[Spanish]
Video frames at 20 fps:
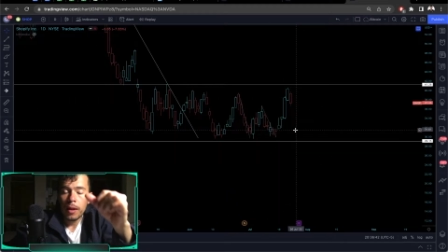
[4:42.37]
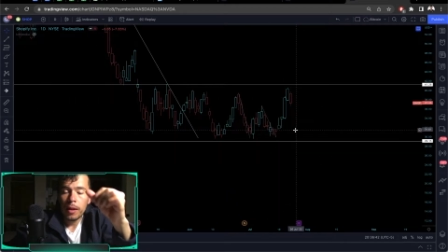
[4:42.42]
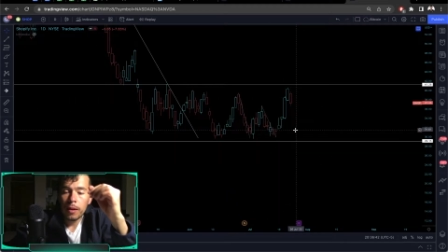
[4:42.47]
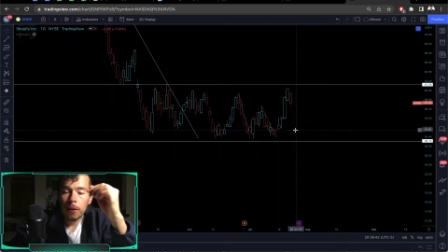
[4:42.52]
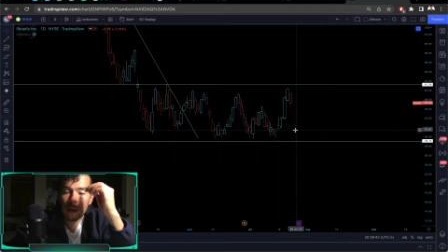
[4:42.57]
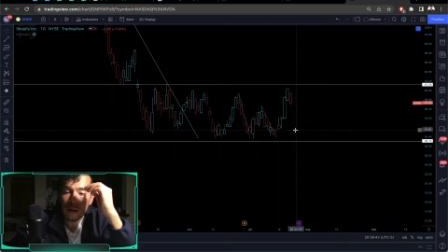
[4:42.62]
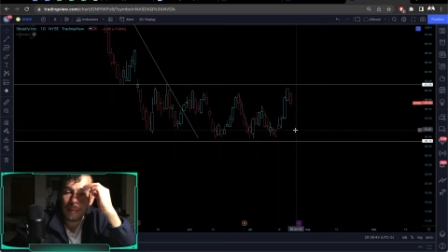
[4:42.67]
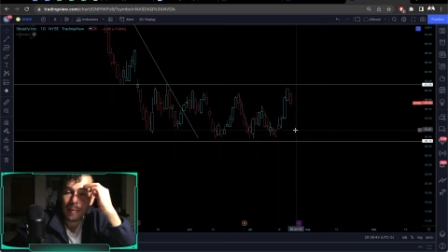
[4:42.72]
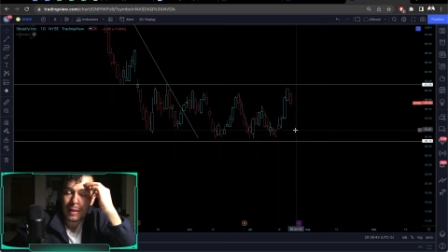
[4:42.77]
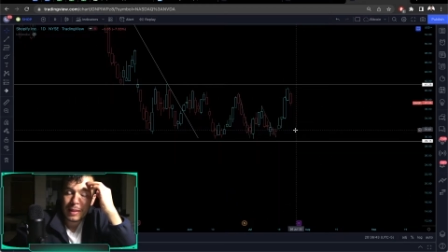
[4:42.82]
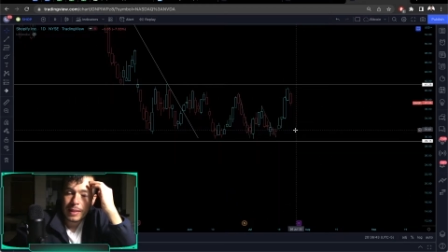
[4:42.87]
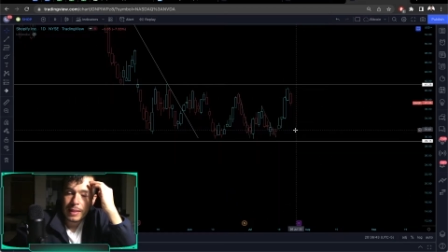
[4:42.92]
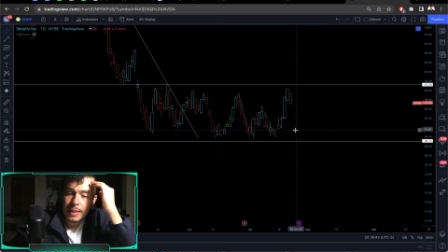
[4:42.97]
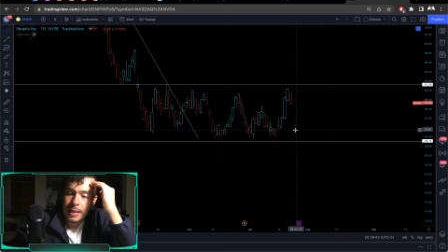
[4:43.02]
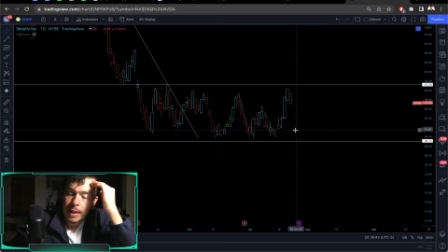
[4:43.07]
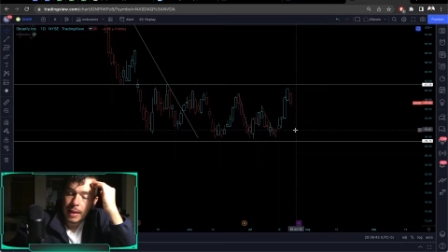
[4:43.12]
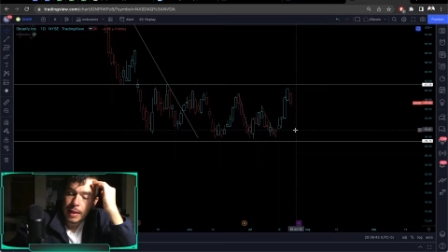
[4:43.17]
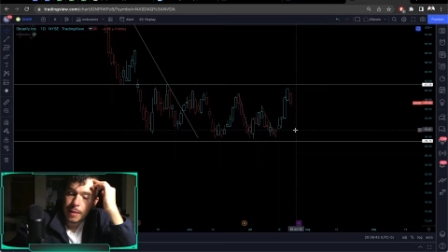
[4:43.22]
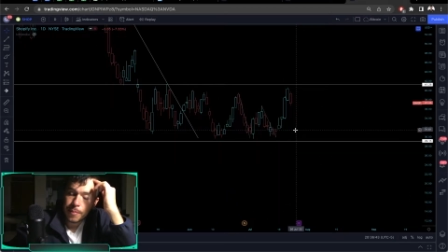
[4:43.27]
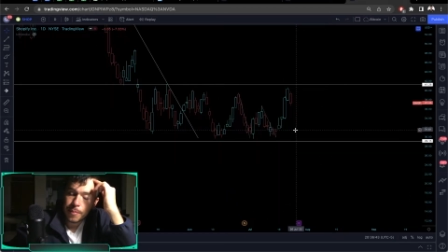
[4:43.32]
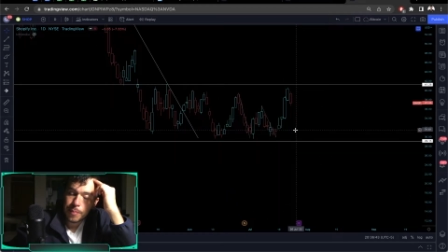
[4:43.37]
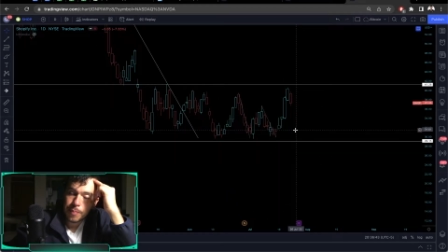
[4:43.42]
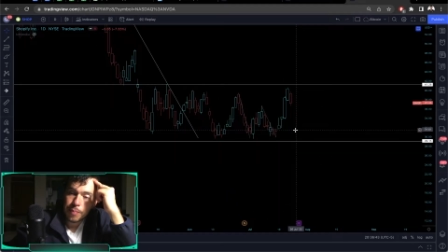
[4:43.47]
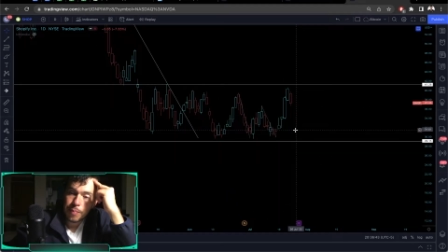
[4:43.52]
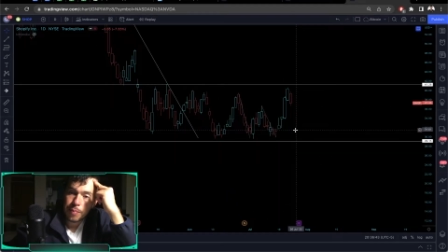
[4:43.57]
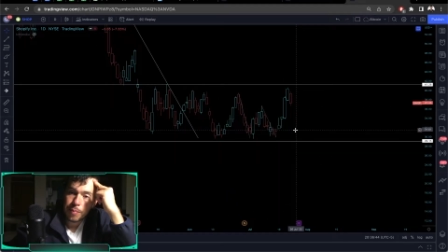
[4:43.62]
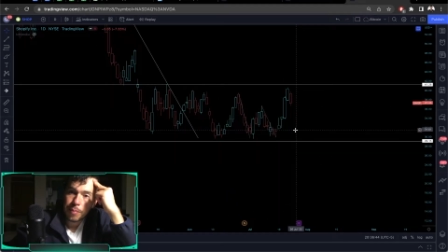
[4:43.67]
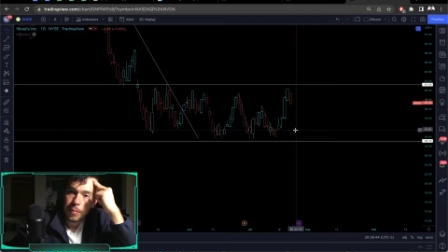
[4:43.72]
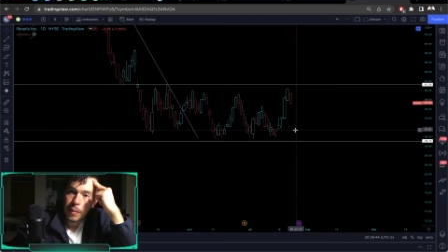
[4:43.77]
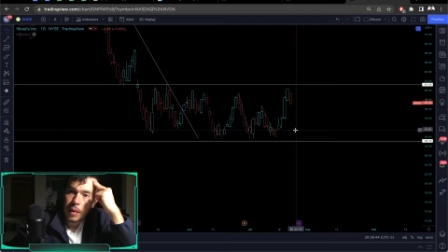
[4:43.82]
Lo que pasa es que
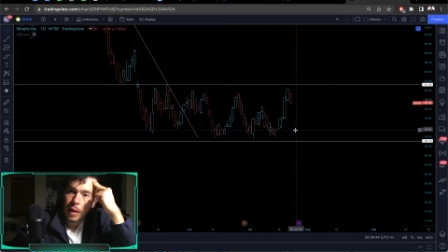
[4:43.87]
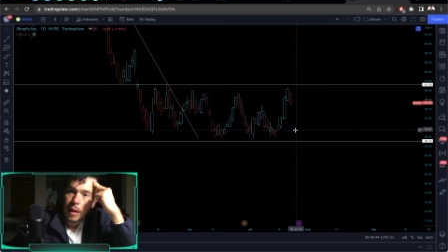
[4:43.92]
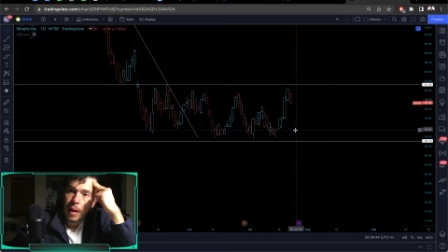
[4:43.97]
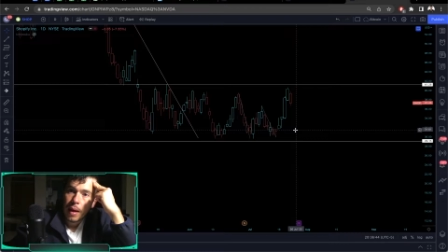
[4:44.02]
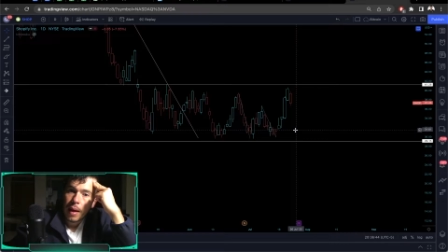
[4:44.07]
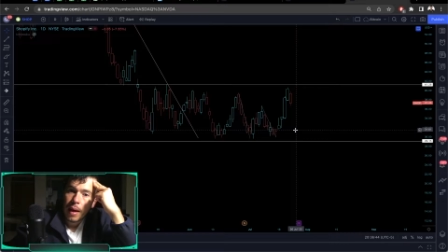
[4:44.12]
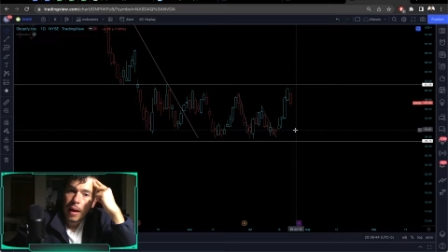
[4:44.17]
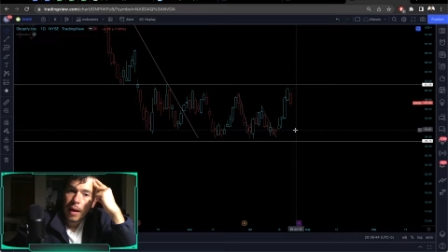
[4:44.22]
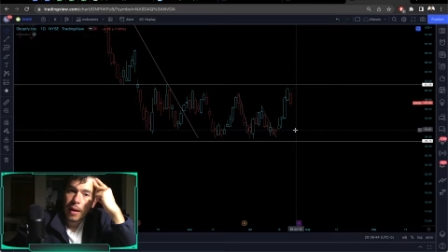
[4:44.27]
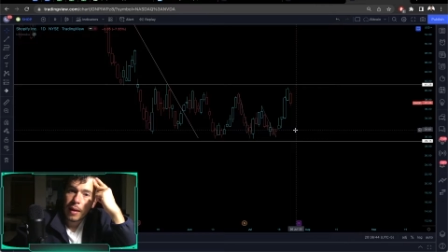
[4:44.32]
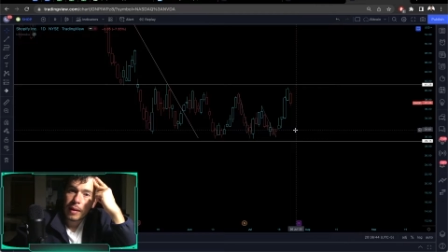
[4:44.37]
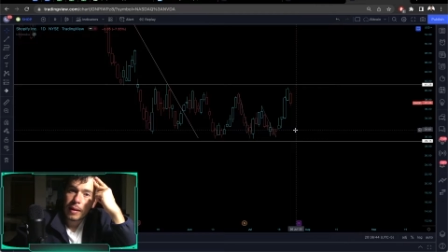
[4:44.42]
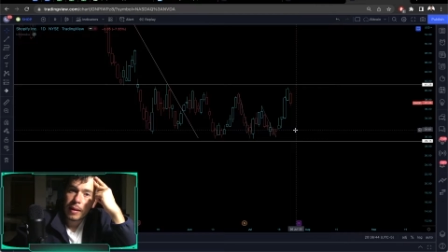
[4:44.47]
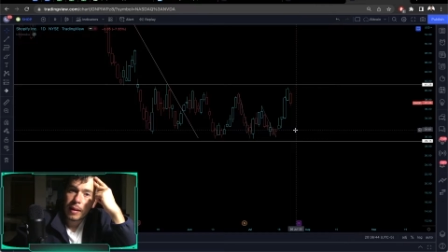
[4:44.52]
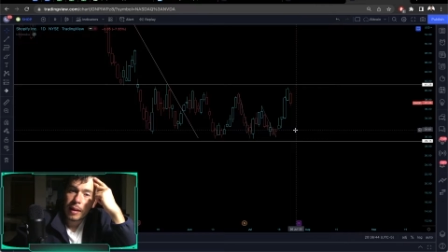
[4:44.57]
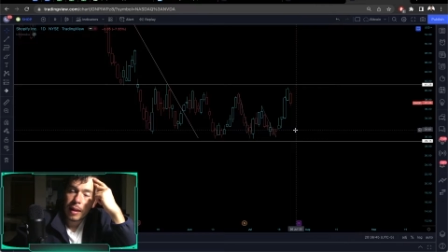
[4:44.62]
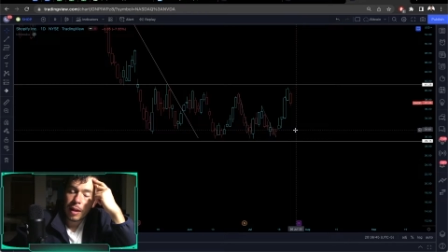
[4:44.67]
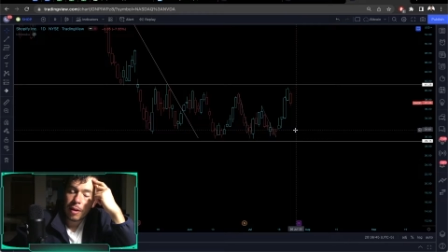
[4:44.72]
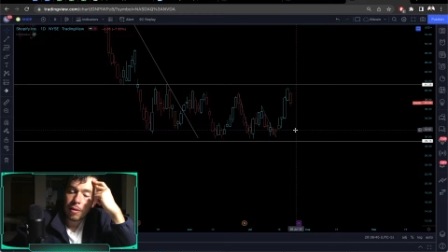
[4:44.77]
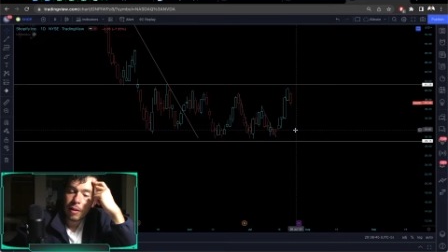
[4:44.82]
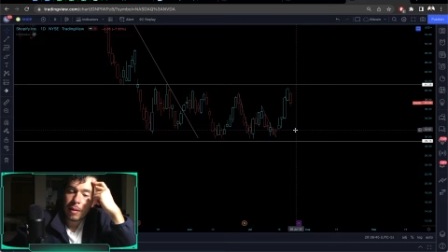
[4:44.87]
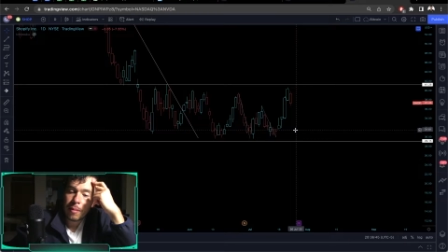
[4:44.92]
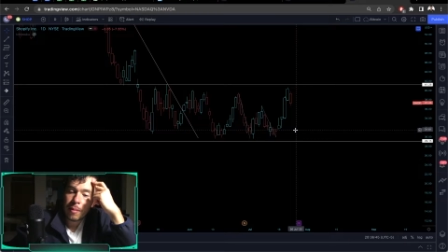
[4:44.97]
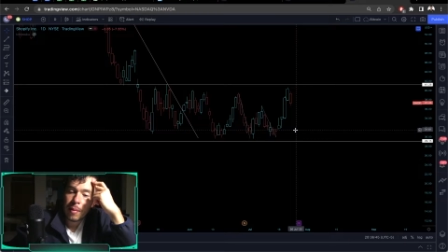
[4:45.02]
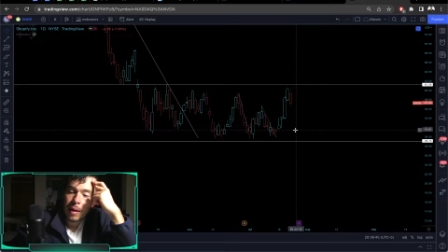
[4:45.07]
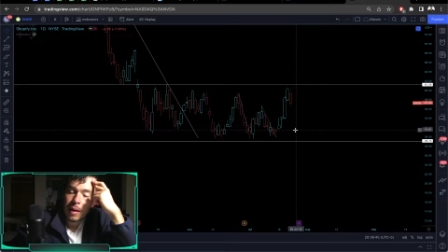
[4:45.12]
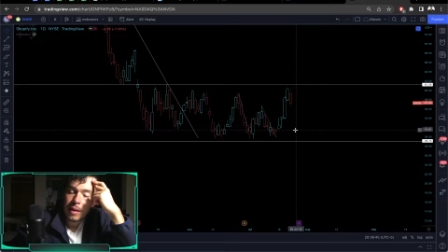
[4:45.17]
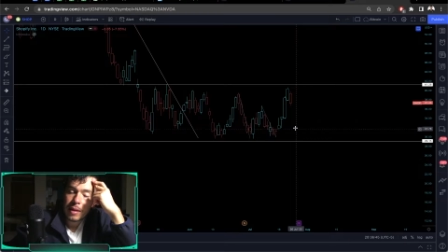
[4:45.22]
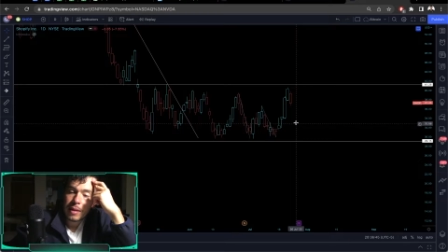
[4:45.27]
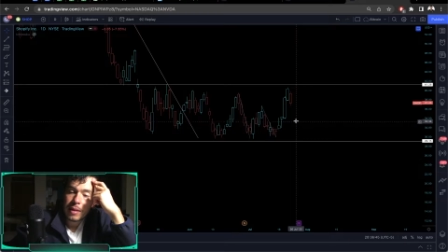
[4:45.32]
Quiero que
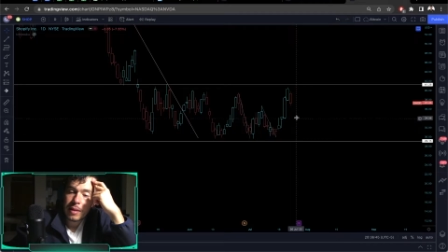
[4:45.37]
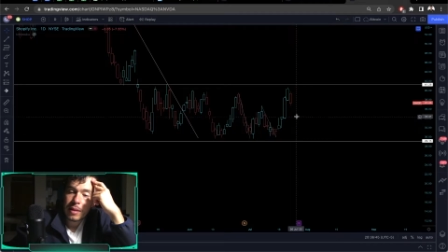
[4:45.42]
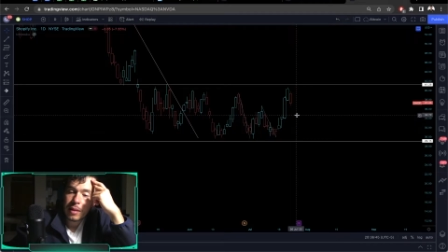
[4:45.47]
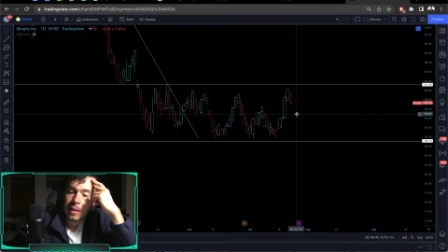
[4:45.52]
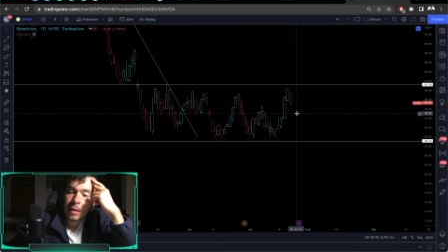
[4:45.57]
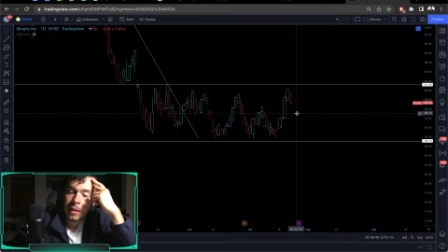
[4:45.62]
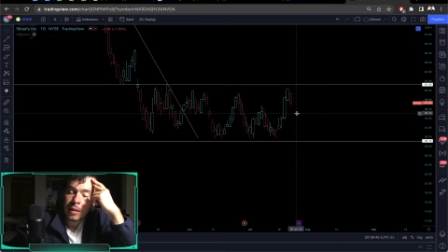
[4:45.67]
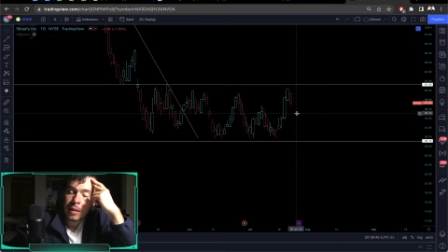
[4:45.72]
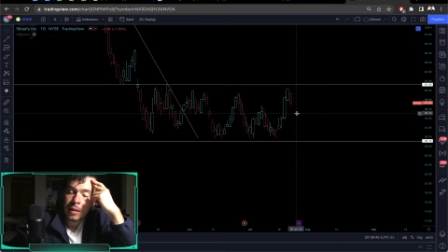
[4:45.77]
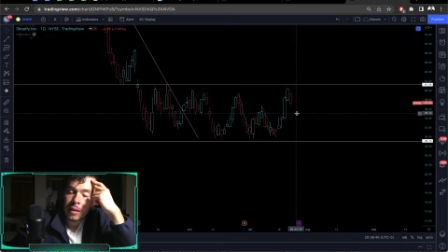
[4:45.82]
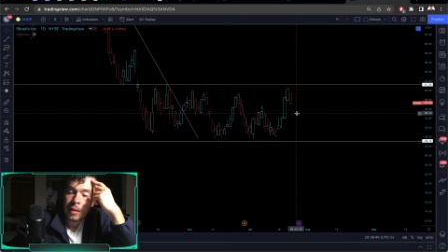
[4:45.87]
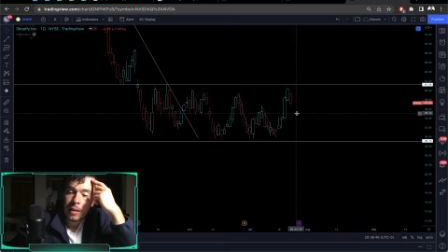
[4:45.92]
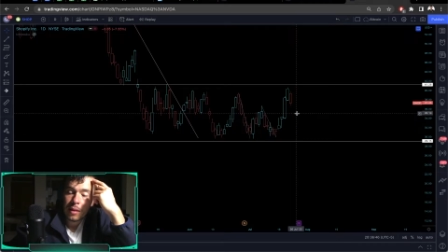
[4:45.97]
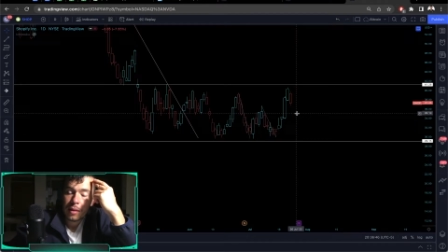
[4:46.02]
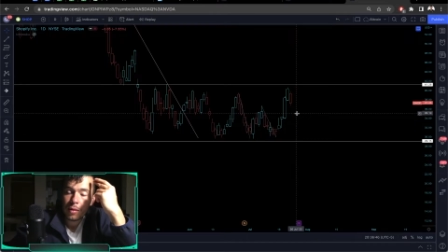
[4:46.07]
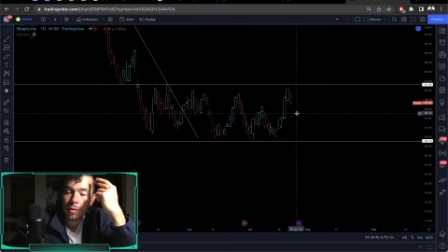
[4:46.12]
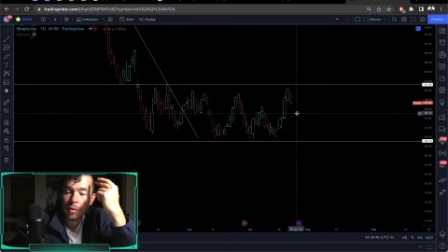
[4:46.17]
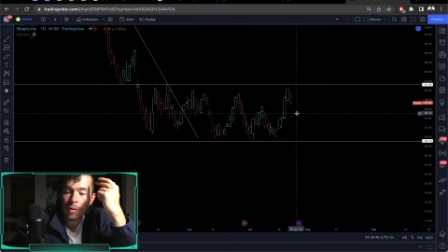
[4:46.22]
imagines que